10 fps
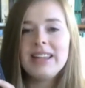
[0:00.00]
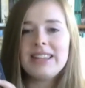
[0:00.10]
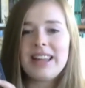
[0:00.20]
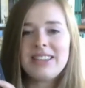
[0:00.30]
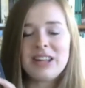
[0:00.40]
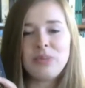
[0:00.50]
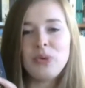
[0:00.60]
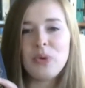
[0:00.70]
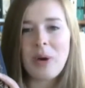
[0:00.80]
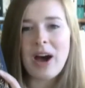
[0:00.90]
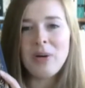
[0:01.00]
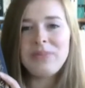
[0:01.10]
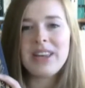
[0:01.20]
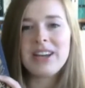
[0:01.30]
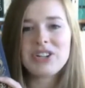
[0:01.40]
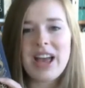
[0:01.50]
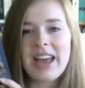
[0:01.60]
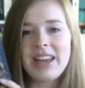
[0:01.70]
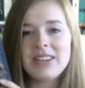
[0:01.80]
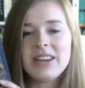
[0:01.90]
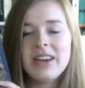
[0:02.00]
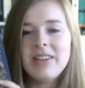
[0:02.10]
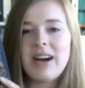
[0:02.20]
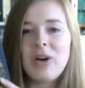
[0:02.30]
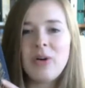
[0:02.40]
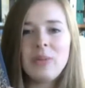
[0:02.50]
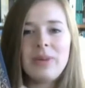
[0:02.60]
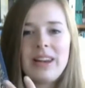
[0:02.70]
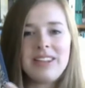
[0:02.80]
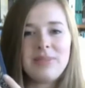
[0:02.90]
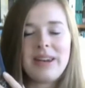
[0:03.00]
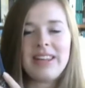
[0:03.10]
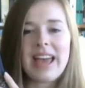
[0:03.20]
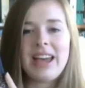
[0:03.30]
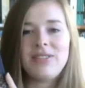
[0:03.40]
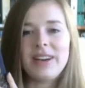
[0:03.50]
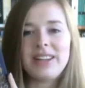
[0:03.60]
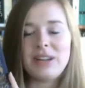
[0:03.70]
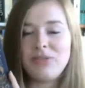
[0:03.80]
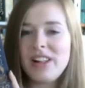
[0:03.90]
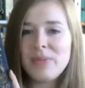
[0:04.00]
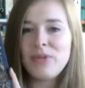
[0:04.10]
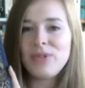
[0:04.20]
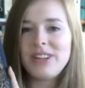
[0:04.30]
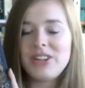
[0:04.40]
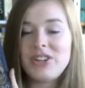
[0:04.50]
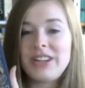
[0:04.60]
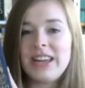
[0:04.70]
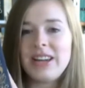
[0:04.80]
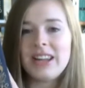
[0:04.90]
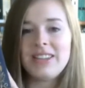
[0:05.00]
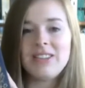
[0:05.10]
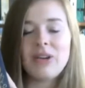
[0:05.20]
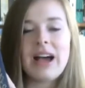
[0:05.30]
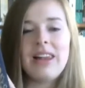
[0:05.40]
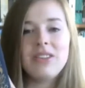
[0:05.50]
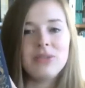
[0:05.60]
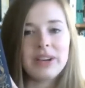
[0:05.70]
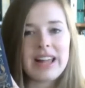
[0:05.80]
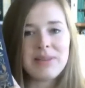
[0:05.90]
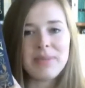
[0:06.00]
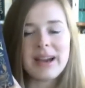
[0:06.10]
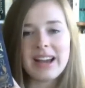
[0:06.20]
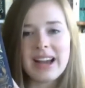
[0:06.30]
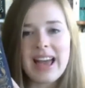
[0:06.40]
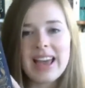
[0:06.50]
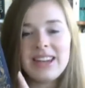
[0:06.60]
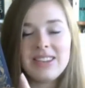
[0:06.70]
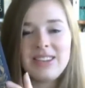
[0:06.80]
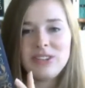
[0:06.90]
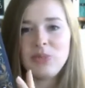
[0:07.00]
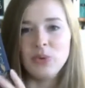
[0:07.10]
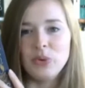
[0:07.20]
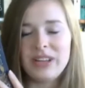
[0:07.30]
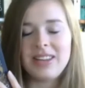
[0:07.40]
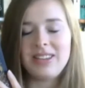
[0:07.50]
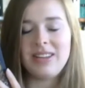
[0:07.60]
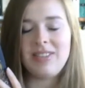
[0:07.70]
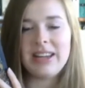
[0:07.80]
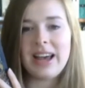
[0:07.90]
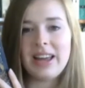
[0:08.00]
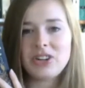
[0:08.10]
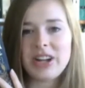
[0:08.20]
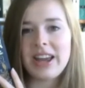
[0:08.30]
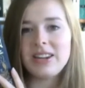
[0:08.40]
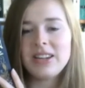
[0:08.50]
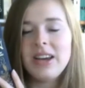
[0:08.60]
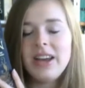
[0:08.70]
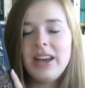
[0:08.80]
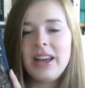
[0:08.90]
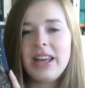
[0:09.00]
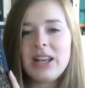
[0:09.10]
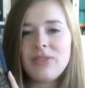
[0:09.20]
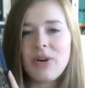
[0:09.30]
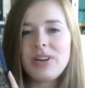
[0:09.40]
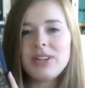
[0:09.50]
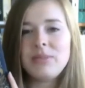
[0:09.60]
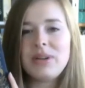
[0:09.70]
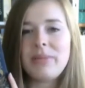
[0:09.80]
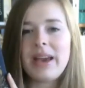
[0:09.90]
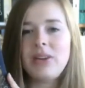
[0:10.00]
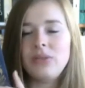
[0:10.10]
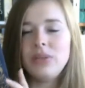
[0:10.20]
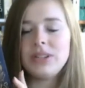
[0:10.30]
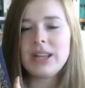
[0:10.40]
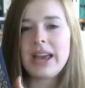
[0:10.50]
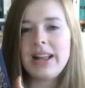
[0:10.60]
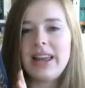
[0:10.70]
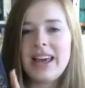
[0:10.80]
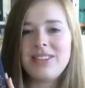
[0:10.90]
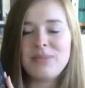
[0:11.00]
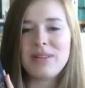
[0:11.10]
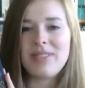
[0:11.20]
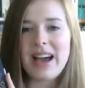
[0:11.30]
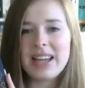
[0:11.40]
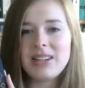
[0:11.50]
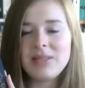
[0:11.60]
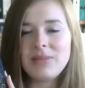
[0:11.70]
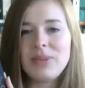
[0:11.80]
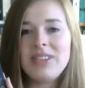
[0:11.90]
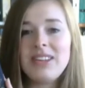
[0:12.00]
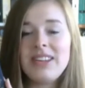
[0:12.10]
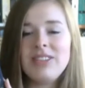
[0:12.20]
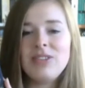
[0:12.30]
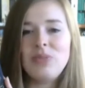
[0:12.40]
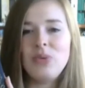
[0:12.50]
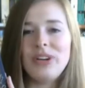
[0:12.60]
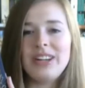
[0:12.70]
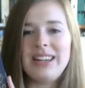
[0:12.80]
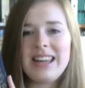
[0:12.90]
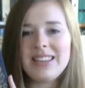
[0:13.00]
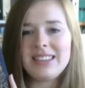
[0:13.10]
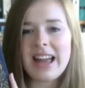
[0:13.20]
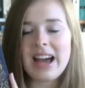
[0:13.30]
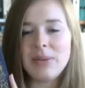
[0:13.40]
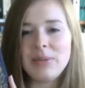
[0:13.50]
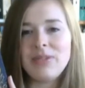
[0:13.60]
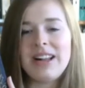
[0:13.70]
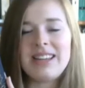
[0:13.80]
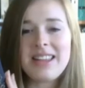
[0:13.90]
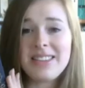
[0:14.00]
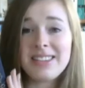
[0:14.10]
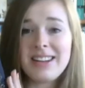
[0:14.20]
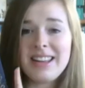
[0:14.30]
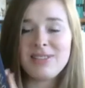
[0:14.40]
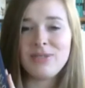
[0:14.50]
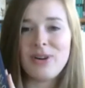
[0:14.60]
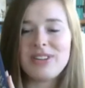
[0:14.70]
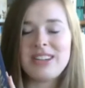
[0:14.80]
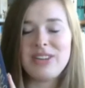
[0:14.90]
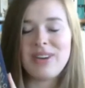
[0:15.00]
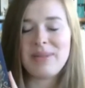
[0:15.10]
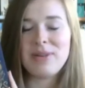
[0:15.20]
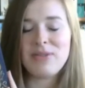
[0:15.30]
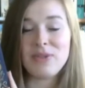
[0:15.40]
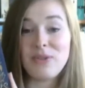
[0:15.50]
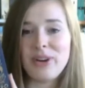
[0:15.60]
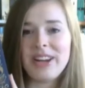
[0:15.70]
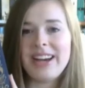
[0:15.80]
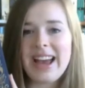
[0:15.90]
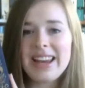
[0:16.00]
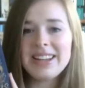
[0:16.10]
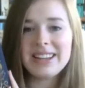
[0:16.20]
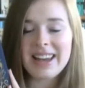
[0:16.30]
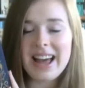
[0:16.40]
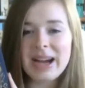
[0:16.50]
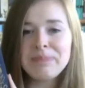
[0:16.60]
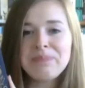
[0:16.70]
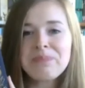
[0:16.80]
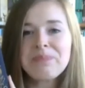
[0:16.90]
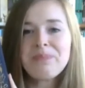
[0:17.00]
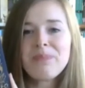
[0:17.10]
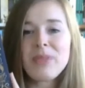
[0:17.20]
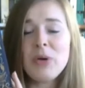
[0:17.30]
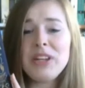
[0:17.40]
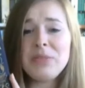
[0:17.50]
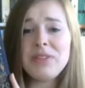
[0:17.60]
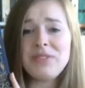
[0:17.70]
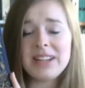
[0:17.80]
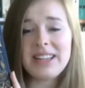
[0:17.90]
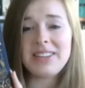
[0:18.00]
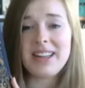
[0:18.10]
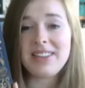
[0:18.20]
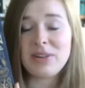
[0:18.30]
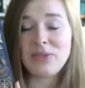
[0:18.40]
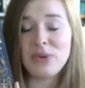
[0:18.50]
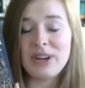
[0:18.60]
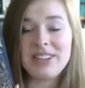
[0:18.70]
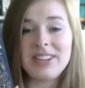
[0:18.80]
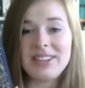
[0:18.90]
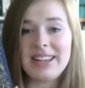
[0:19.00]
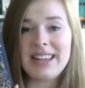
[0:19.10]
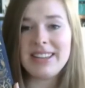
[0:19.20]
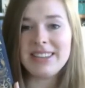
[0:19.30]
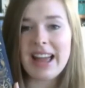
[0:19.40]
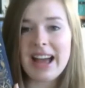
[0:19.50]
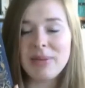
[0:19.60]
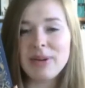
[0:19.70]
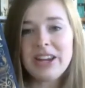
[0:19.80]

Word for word: dass das Buch überhaupt erscheint. Warum lässt man nicht einfach den Film für sich stehen? Das ist doch alles nur Geldmacherei, dass dieses Buch jetzt hier wieder erscheint. Ich wollte mit meinem Urteil erstmal warten, bis ich dieses Buch gelesen habe, weil dass ich es lesen wollte, das war mir von vornherein klar und ich bin wirklich sehr, sehr froh, dass ich es gelesen habe.